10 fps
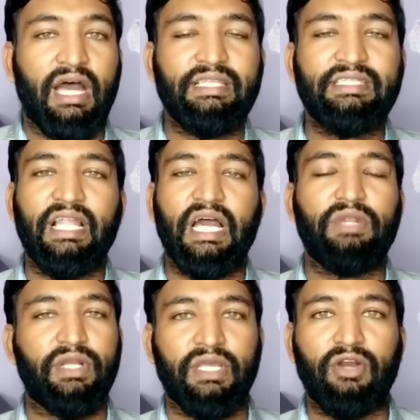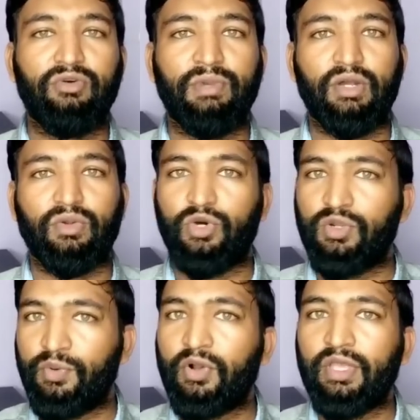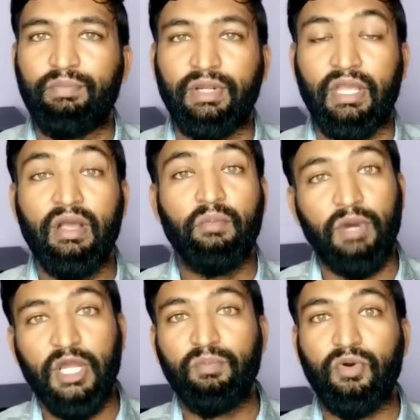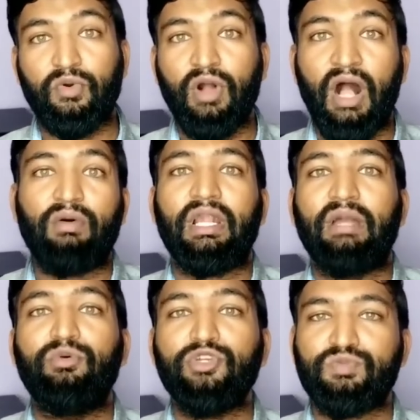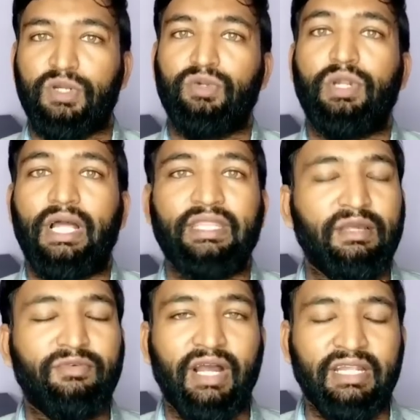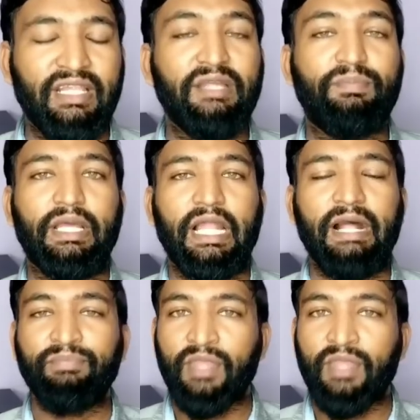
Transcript: அரசியல் அறுவடையாகும் மாறும் ஒரு பக்கம் இப்படி மறுபக்கம் அவர்களை பூஸ்ட் பண்ணும்ல அந்த அந்த அடிப்படையில்